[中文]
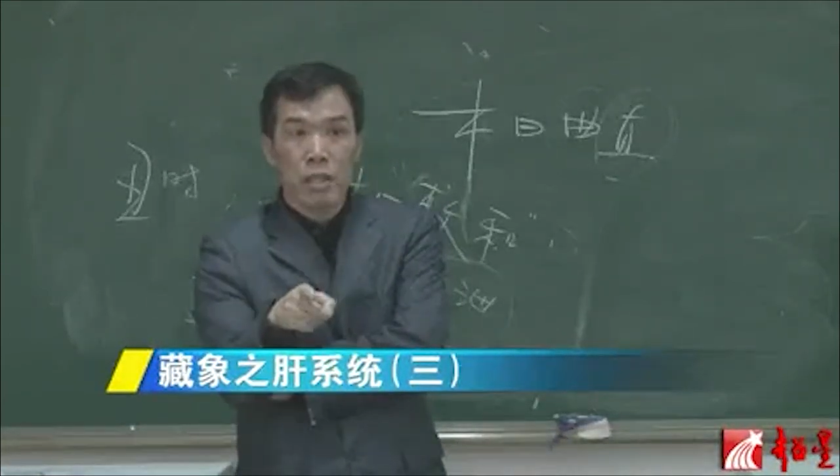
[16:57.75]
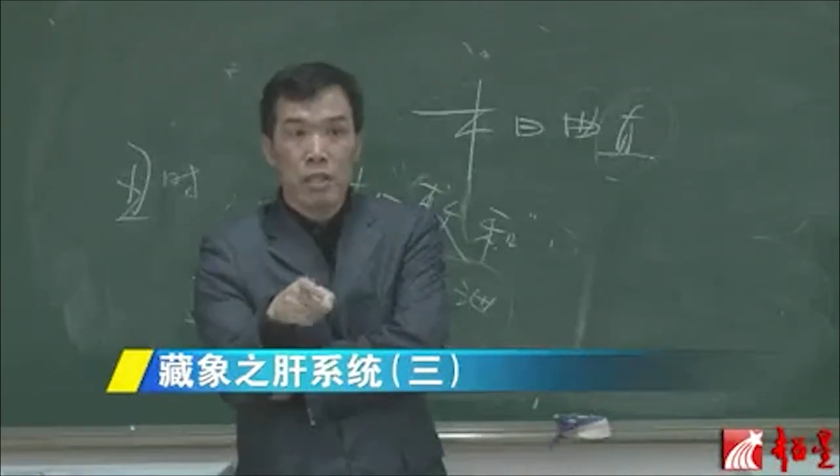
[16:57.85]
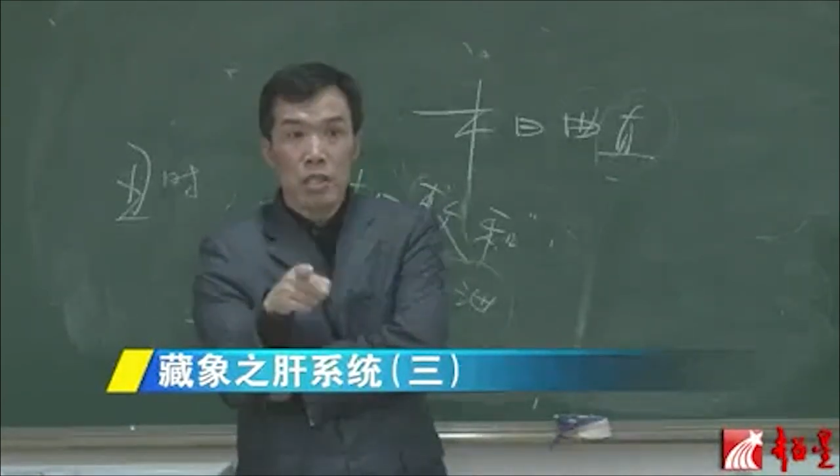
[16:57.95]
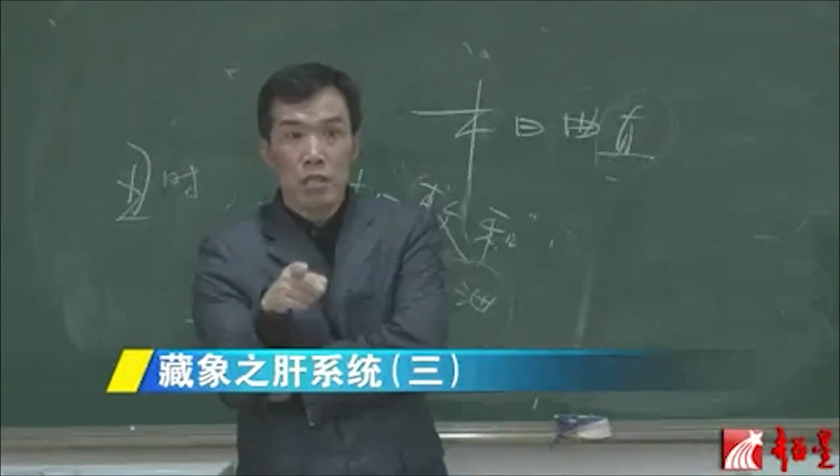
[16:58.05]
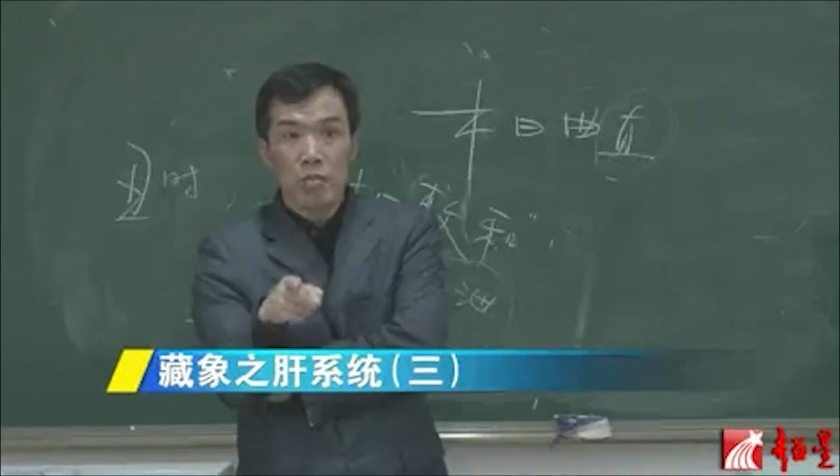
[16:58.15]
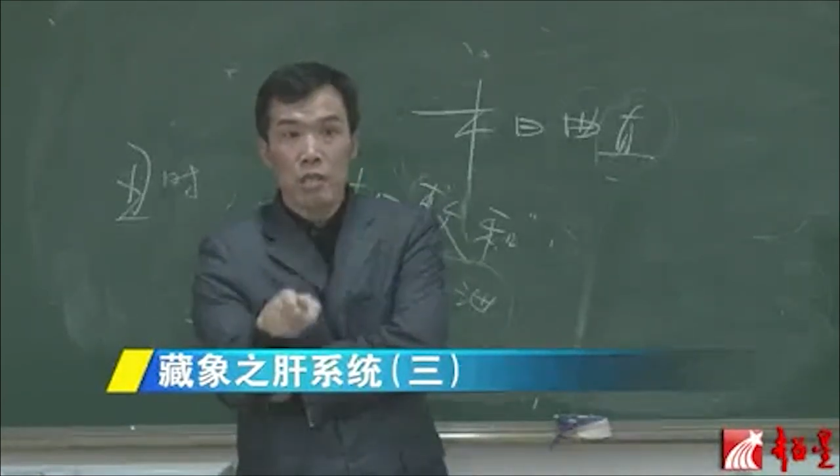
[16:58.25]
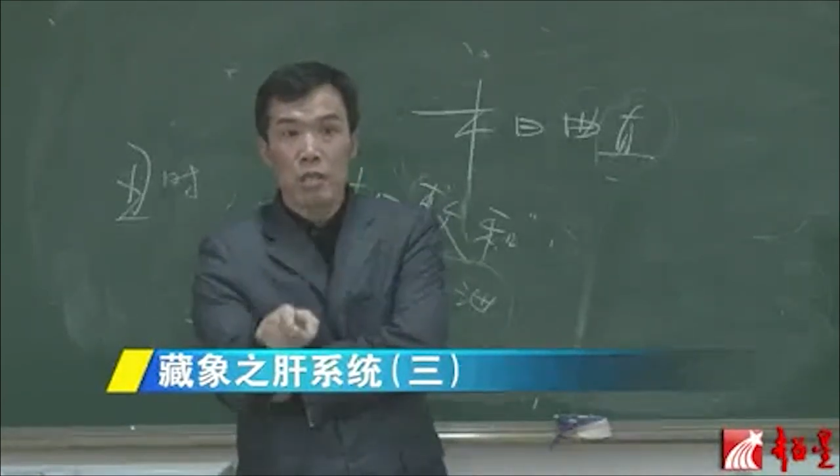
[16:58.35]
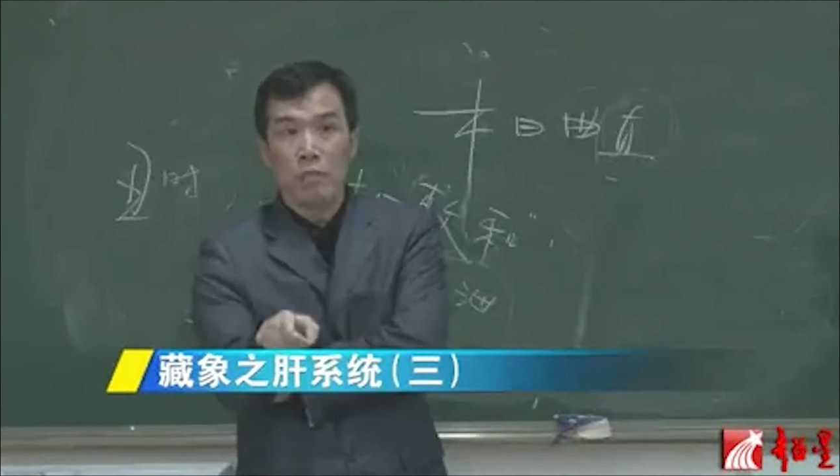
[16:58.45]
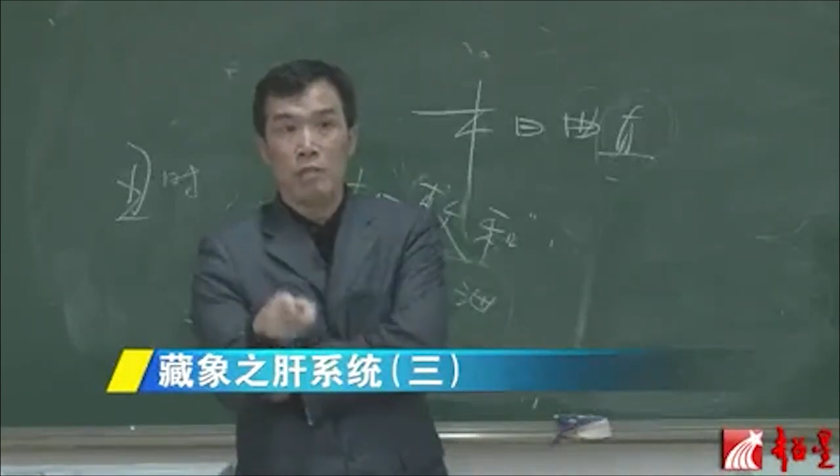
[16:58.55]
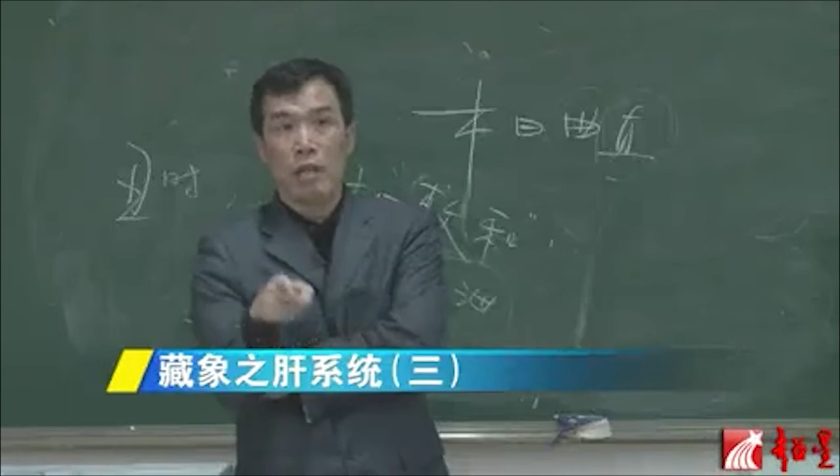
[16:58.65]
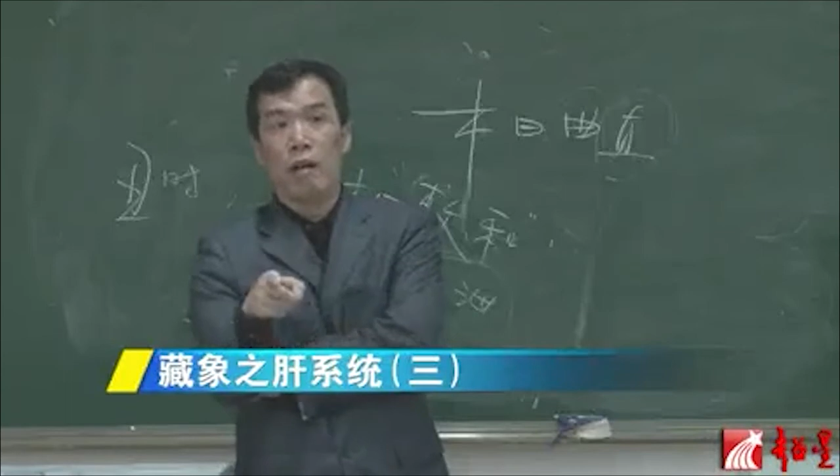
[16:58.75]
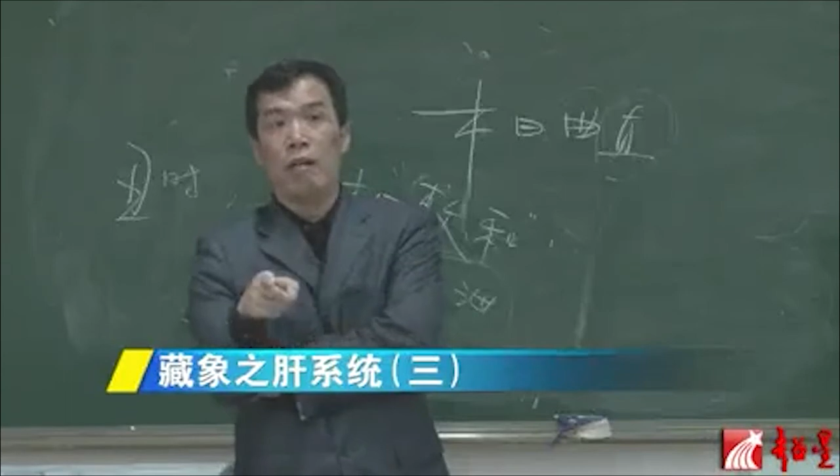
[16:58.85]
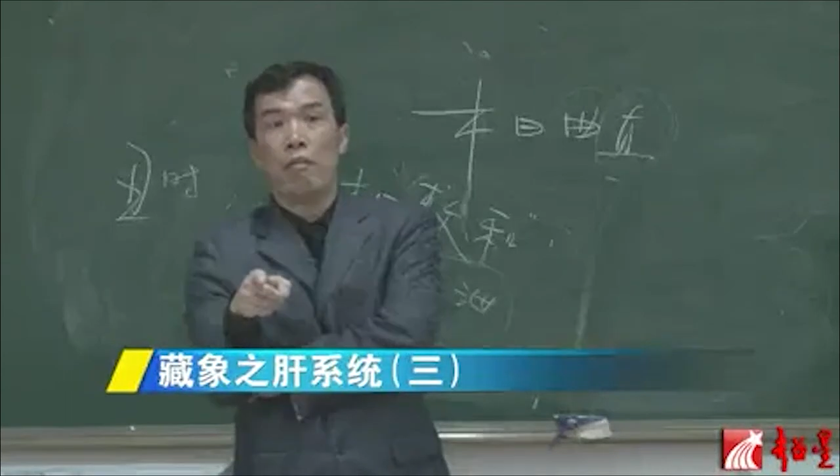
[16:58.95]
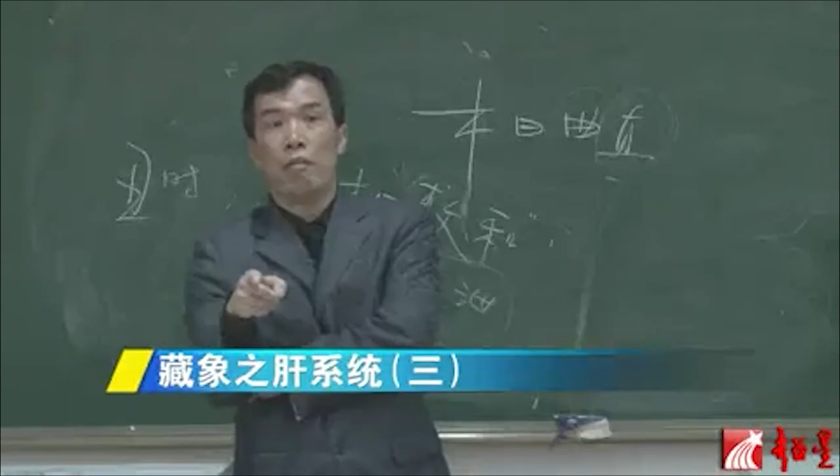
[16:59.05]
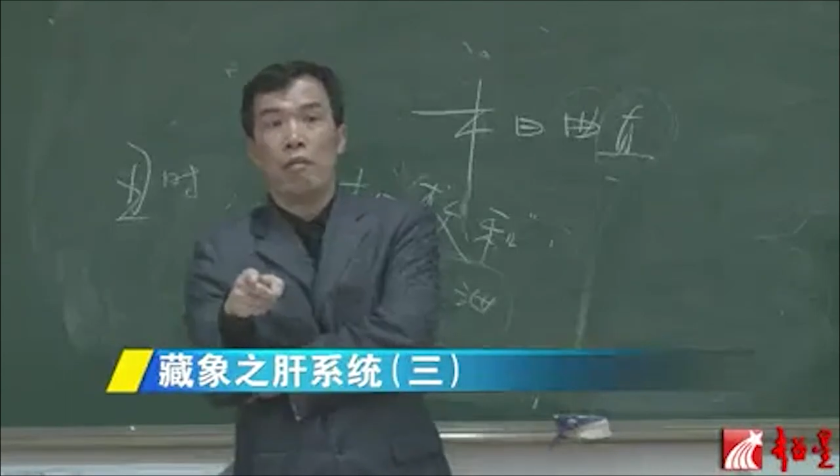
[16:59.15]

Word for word: 人休息不好，